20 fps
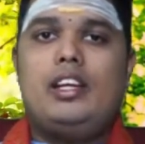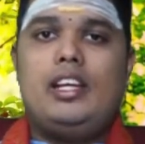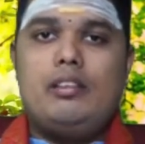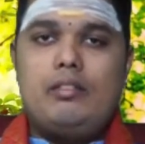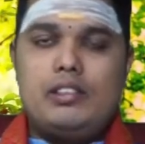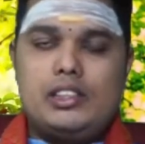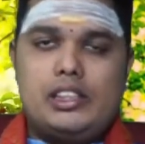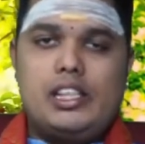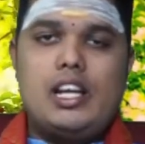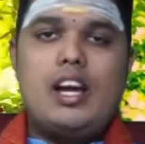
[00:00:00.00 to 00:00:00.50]
ఈ
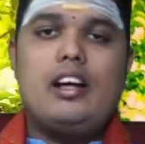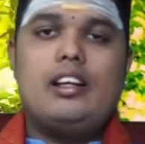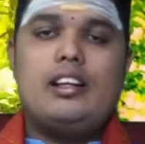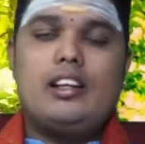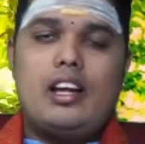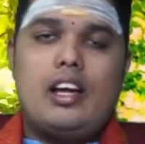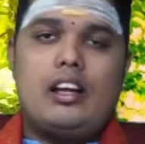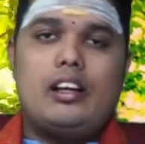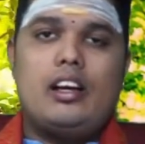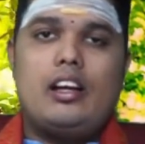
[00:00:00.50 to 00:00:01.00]

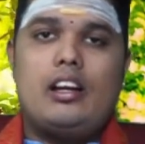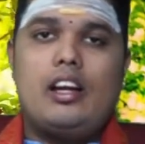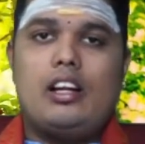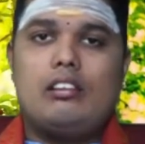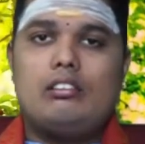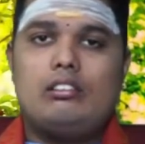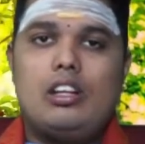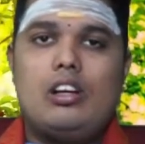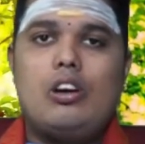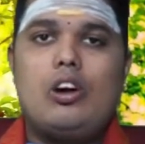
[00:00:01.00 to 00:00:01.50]
విషయానికి రాగానే
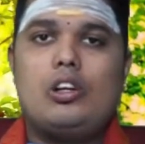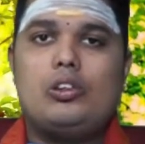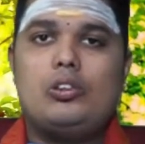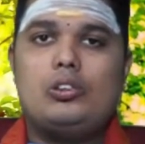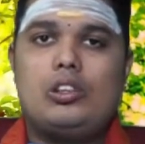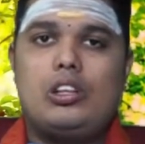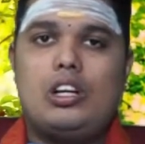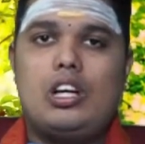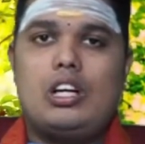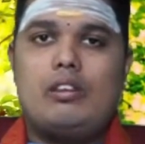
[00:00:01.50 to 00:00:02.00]
అందరూ
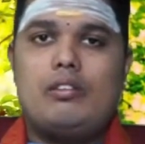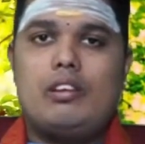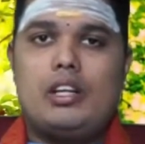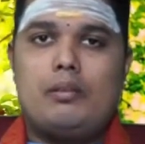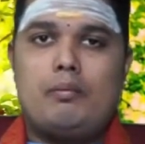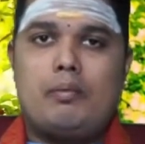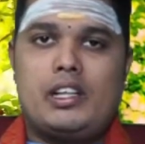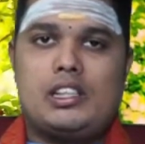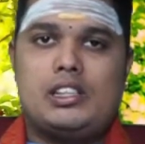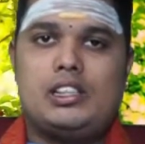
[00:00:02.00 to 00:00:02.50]

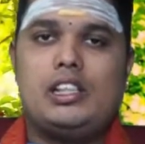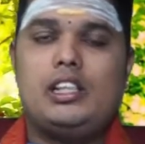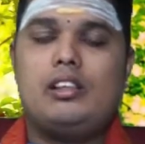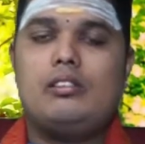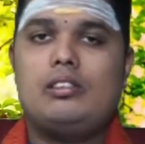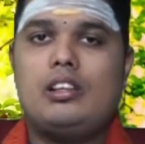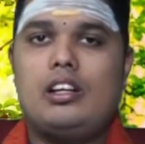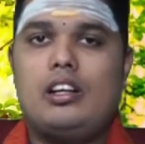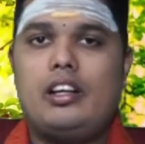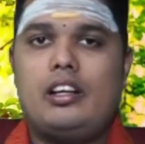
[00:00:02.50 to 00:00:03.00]
అడుగుతున్నటువంటి ప్రశ్న
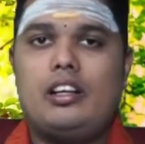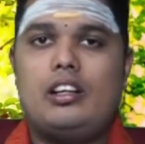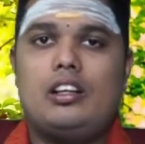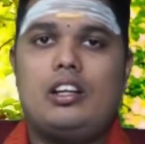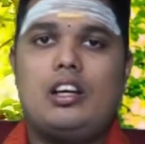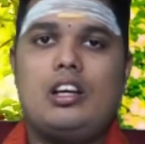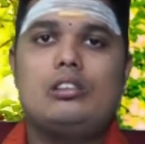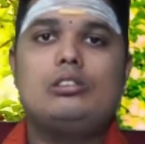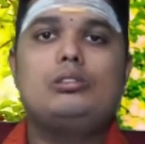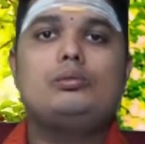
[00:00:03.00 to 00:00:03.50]
ఏమిటంటే
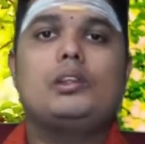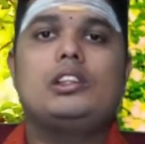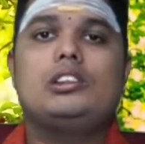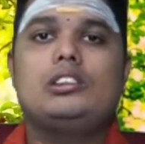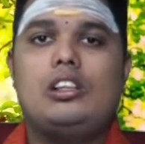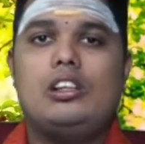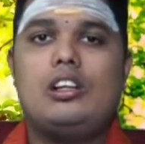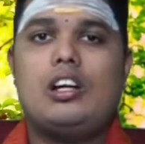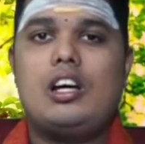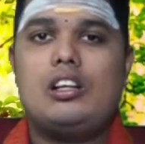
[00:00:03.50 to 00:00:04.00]
కనుకను
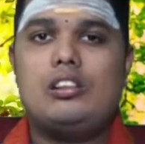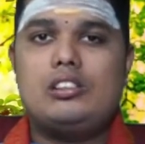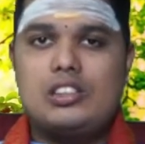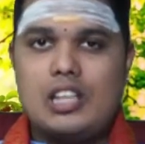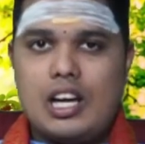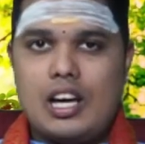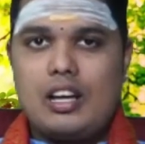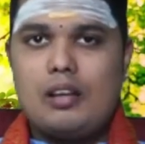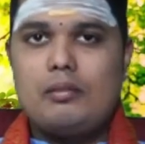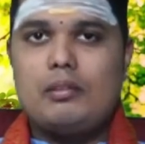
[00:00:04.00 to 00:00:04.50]
పంతులు గారు
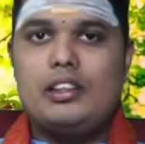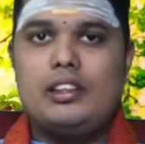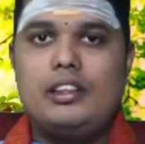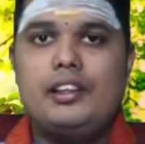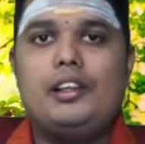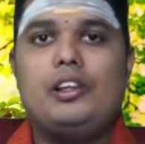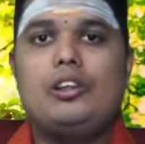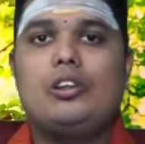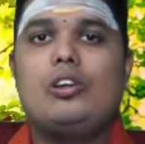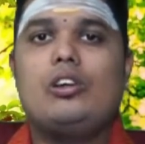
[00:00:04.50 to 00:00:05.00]
చాలామంది
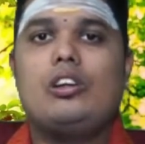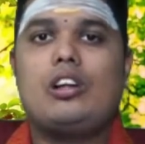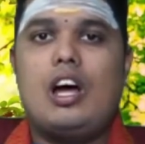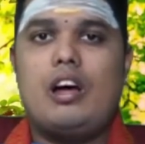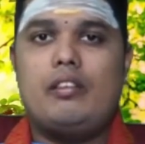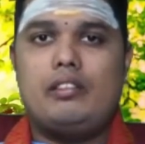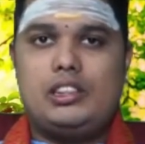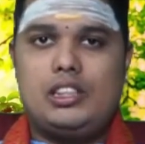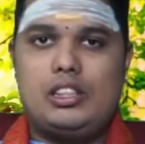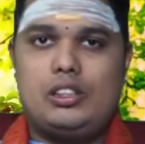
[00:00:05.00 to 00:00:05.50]
ఇంట్లో
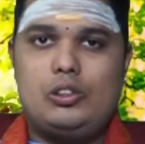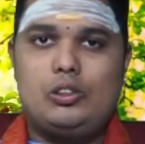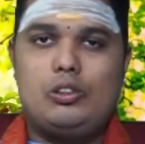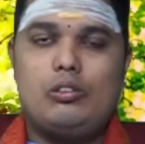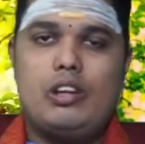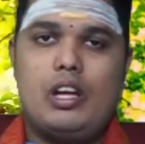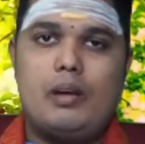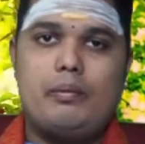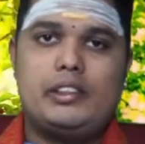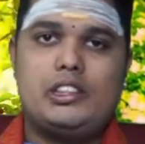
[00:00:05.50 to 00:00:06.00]
రావి చెట్టు
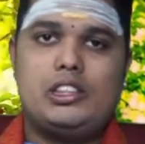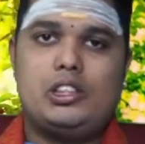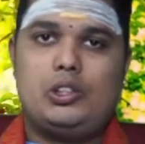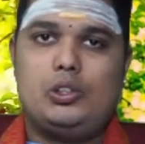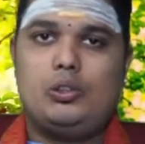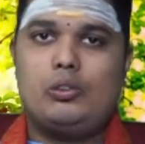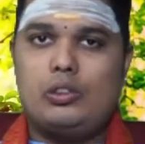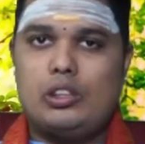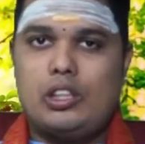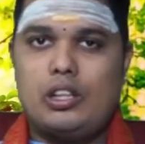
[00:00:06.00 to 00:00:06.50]
వేప
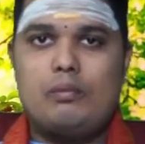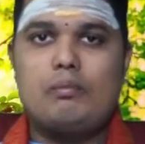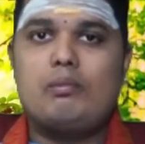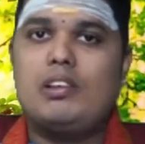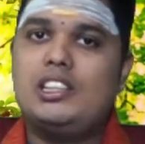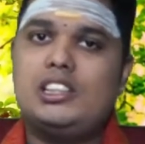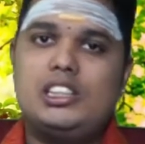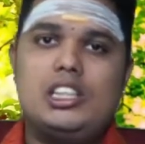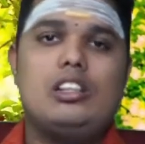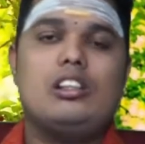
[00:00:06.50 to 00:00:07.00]
చెట్టు ఉండడం
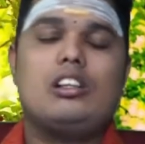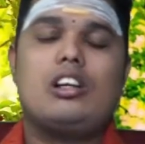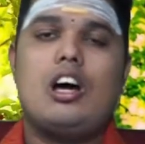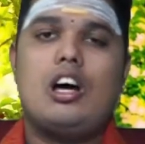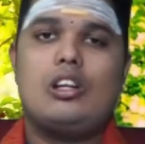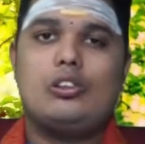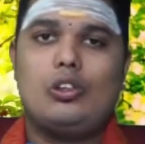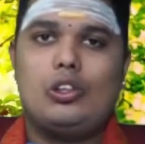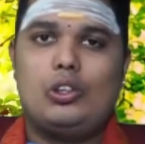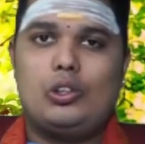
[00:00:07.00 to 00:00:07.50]
మంచిది
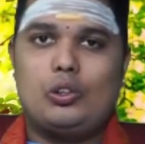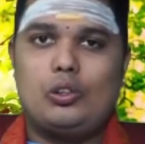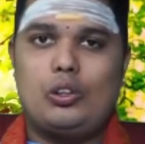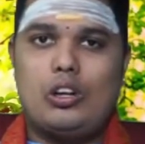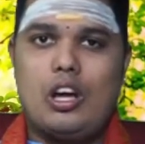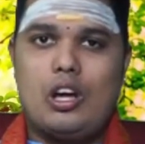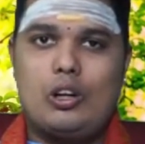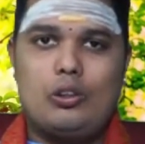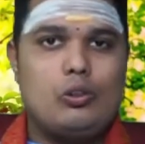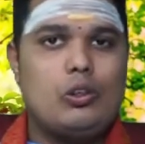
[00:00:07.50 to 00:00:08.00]
కాదు
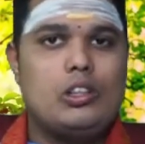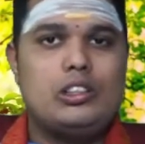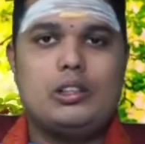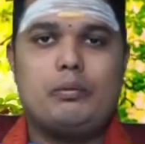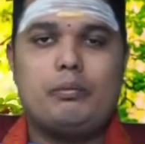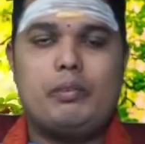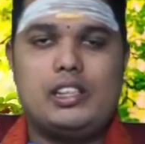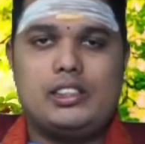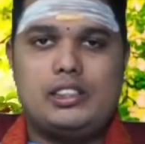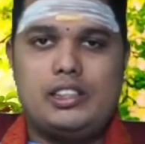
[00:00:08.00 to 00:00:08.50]
అంటున్నారు అని
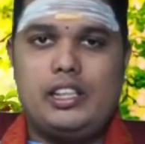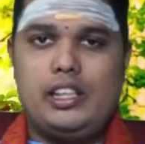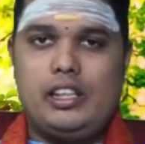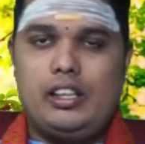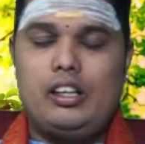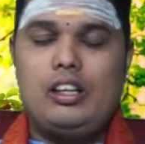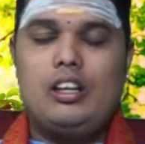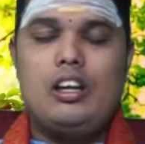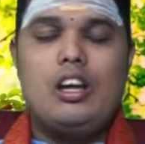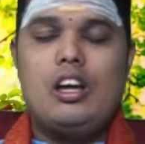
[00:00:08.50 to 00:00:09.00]
చెప్పేసి
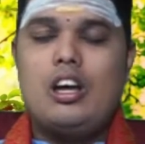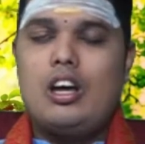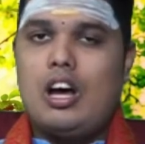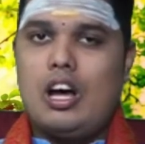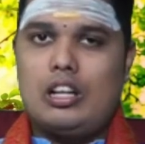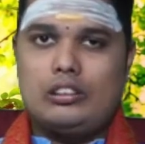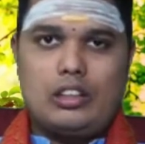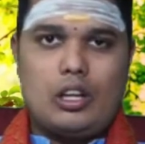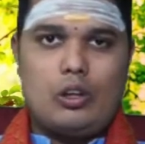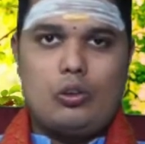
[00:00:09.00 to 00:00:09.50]

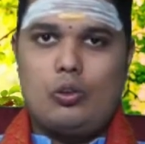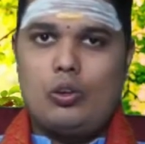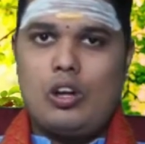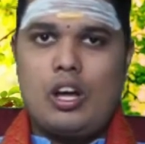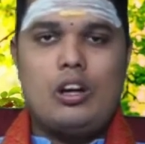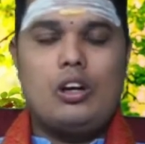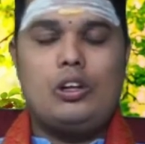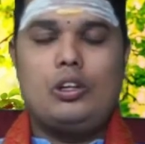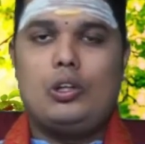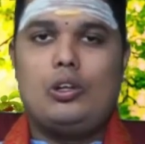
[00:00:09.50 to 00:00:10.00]
అందరు కూడా
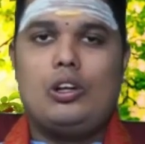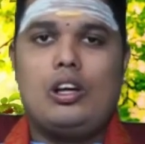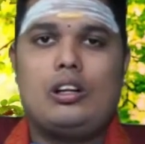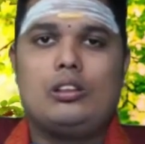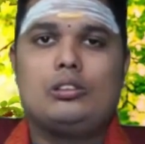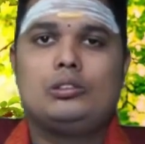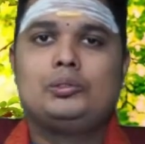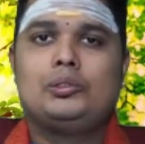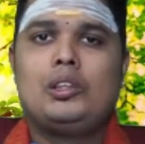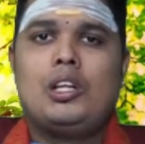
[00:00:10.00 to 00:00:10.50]

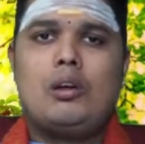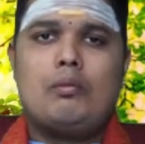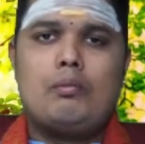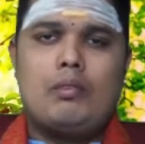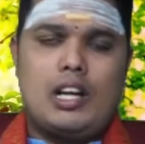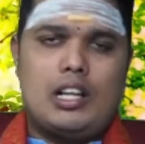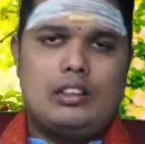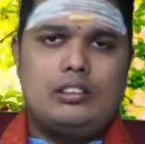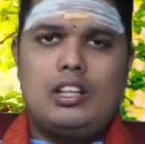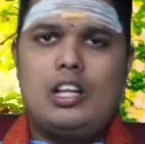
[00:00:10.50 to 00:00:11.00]
అంటున్నారు
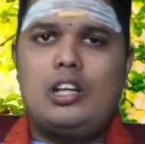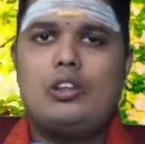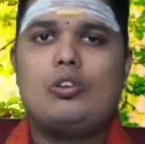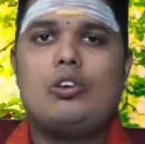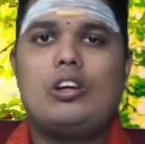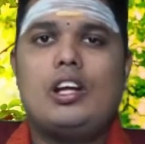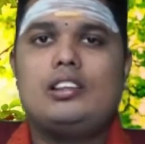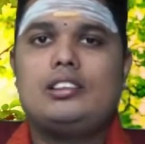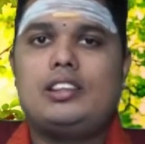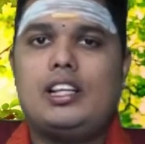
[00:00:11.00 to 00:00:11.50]
మరి అందరికి
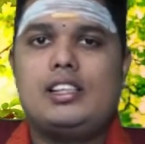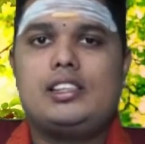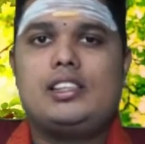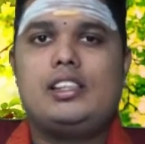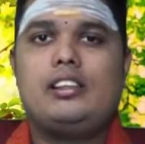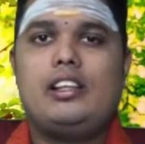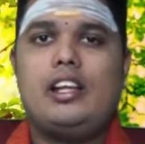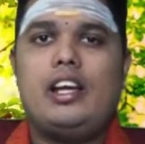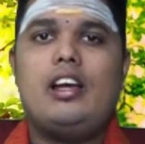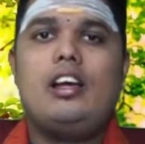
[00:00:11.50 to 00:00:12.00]
కూడా
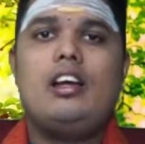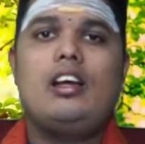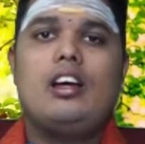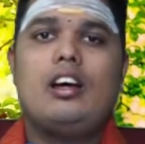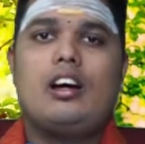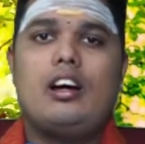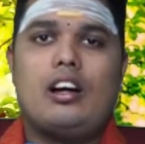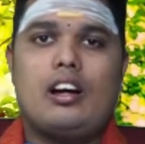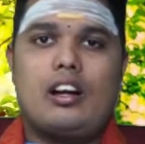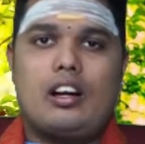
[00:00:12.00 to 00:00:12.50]
తెలిసిందే
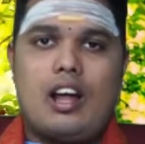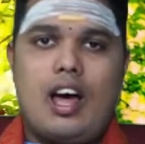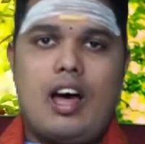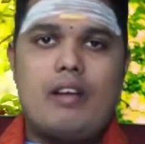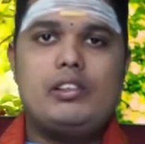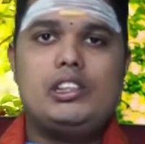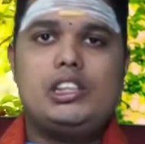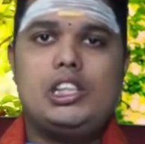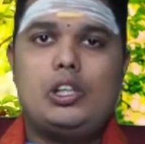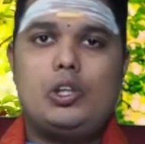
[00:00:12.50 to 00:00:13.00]

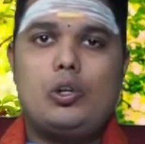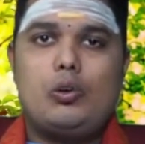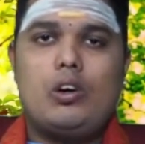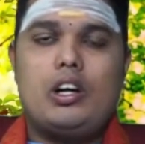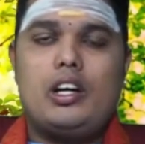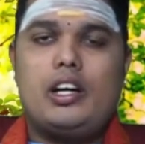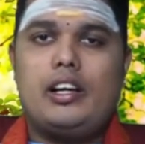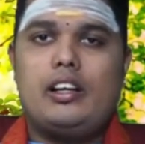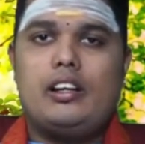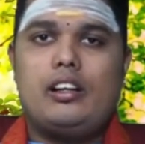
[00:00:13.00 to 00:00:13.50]
రావి చెట్టు
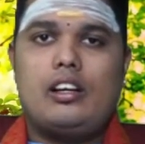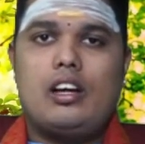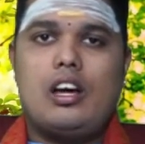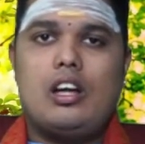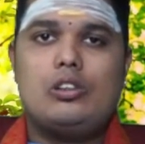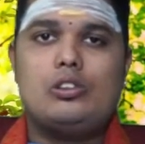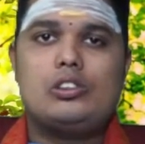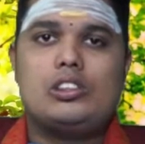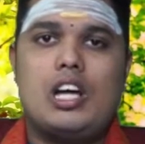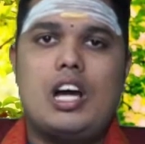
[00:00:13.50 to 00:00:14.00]
అంటే
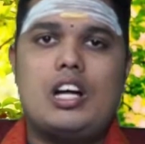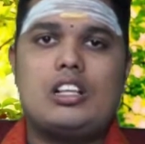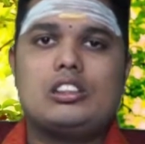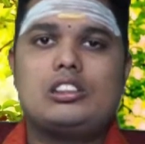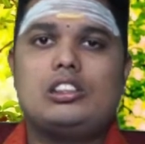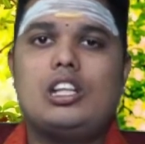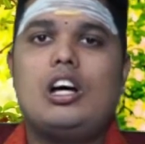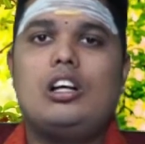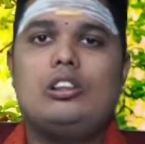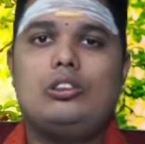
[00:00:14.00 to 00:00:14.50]
కనుకను
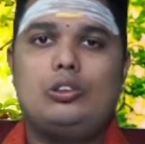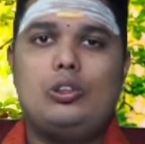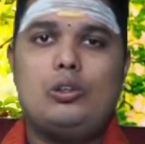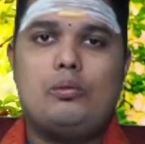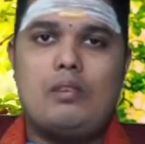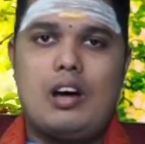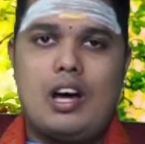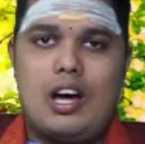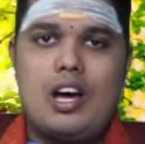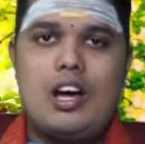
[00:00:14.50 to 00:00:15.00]
సాక్షాత్తు
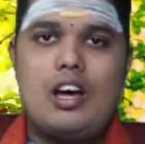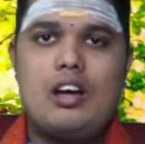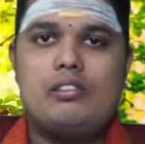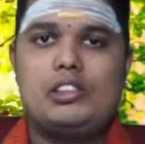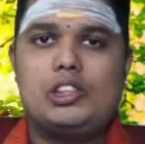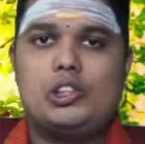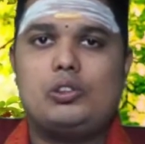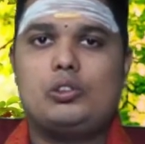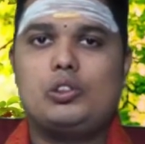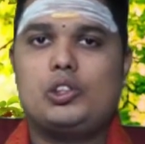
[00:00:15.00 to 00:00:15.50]

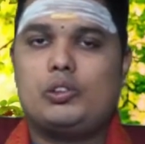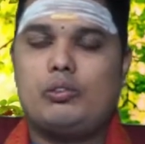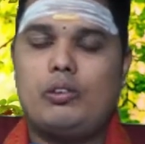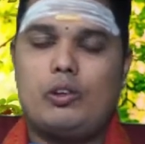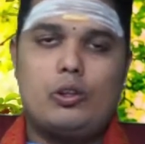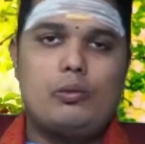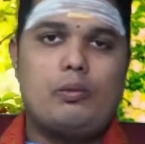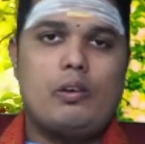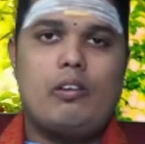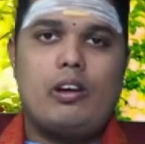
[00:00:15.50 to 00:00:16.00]
మహావిష్ణు
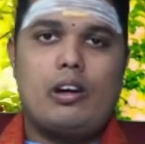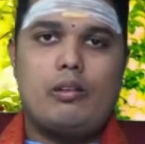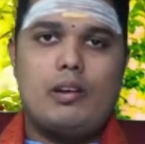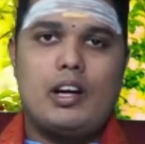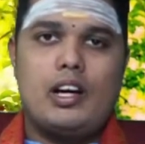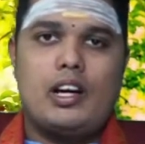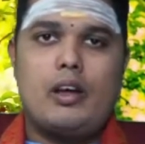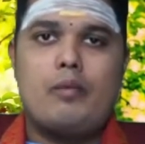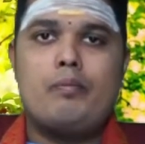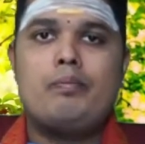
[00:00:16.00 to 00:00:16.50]
స్వరూపం
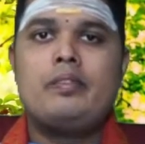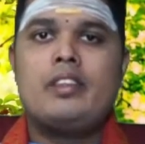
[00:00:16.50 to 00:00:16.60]
అనమాట